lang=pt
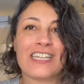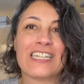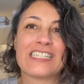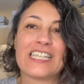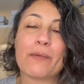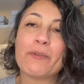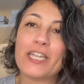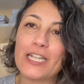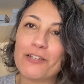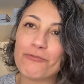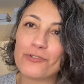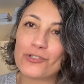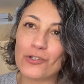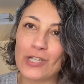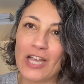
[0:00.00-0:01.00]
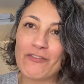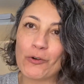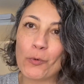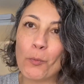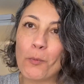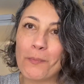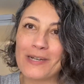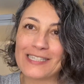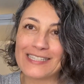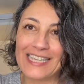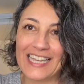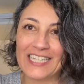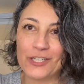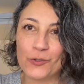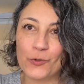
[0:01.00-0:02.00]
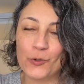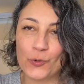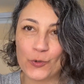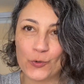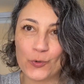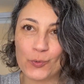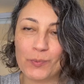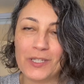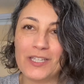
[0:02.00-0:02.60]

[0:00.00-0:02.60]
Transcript: sabe que ela funcionava como uma série no YouTube